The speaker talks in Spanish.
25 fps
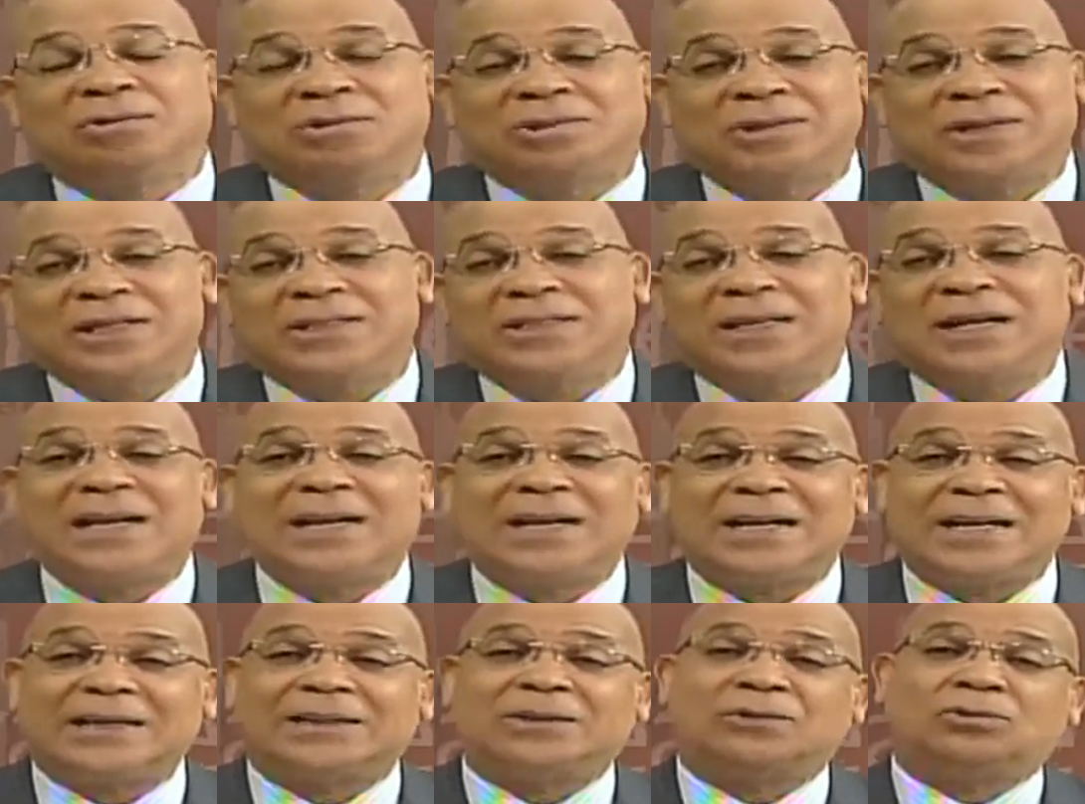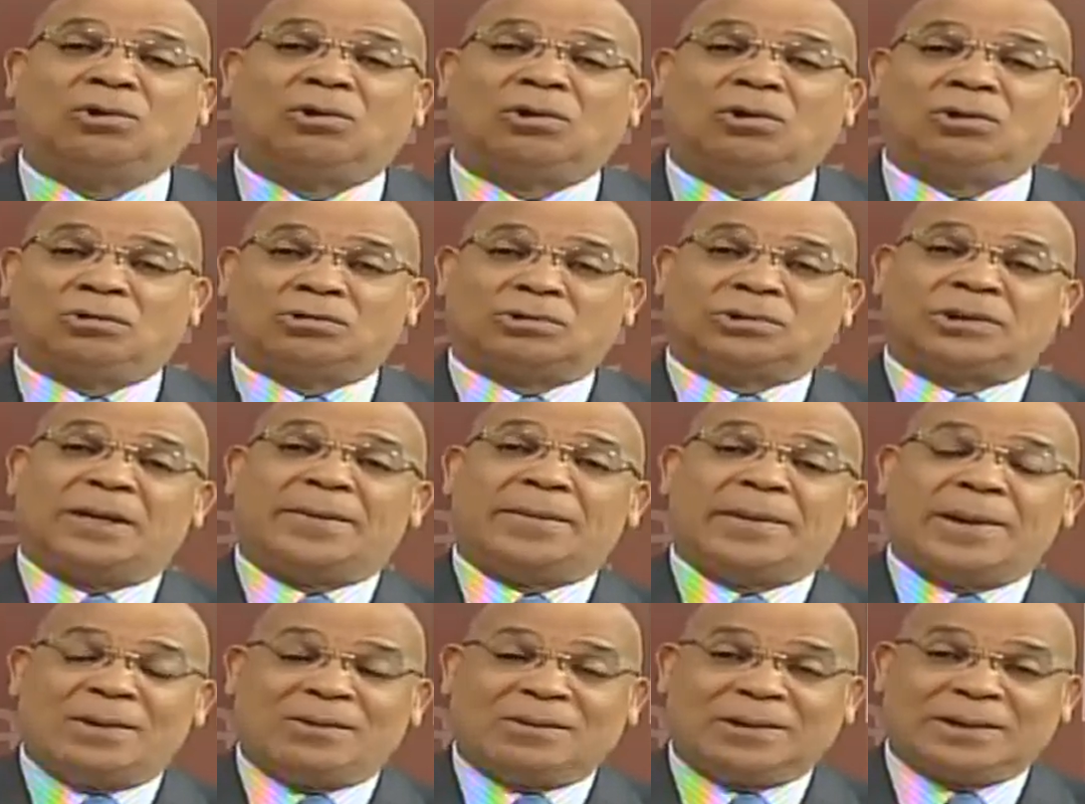Usted es el rector,
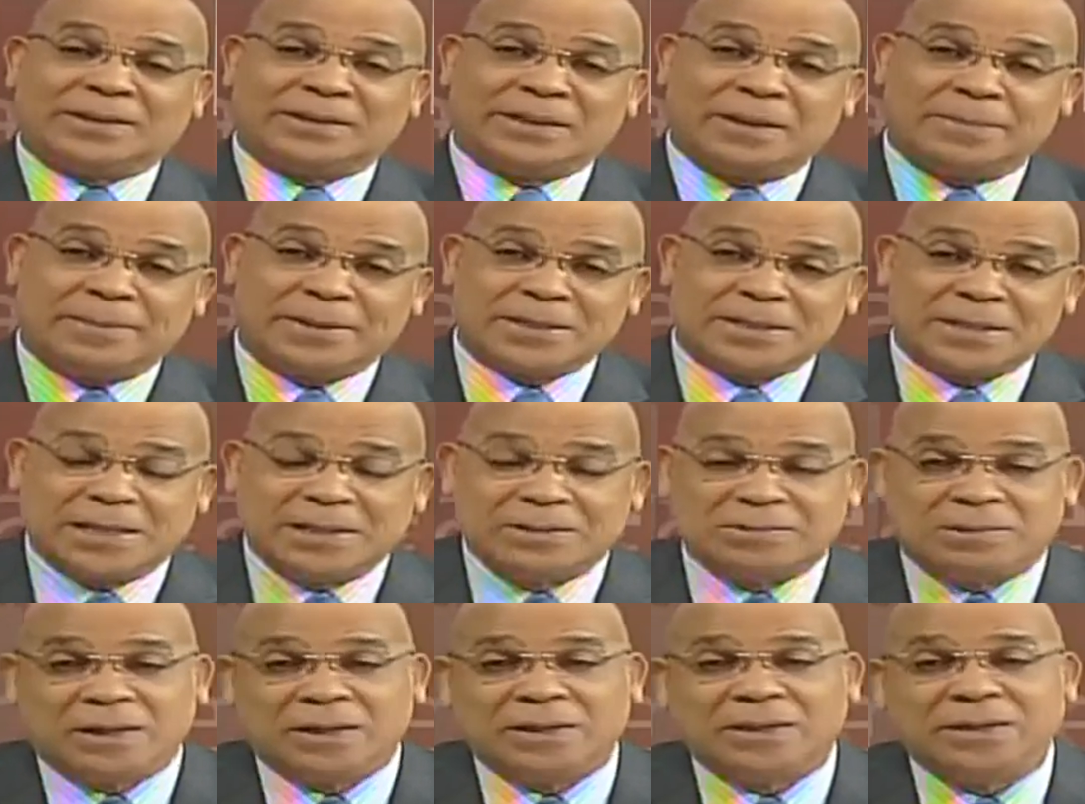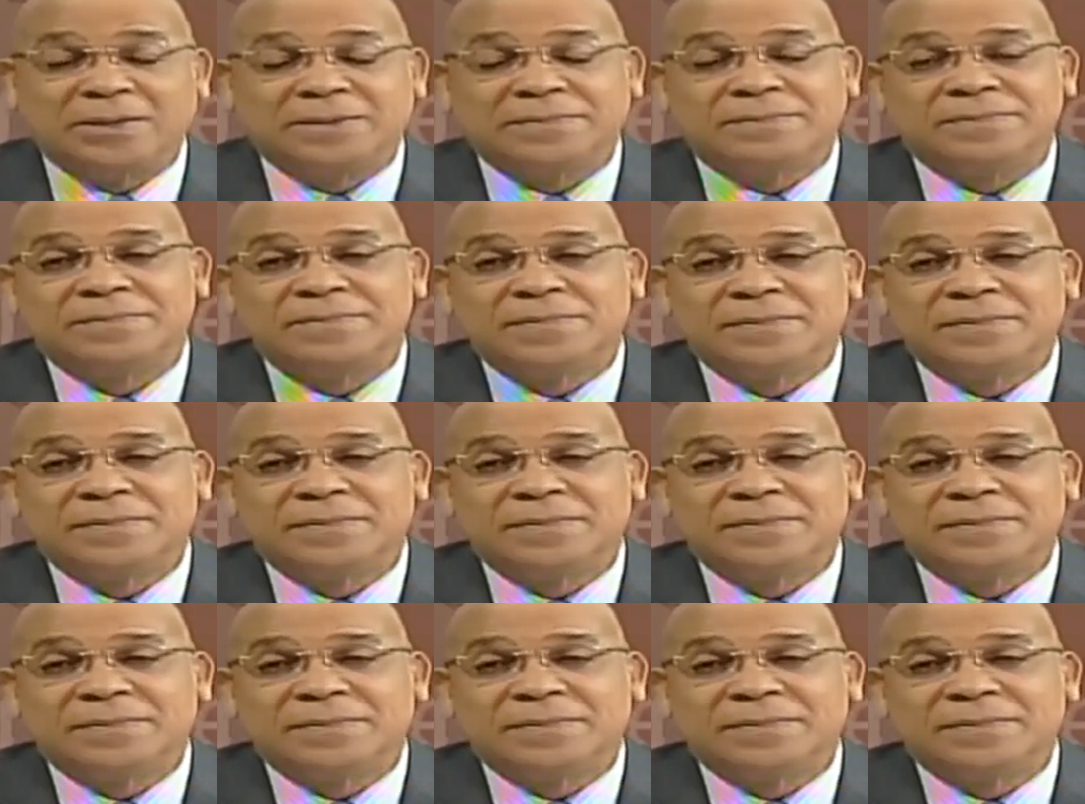usted ve lo que está pasando ahí.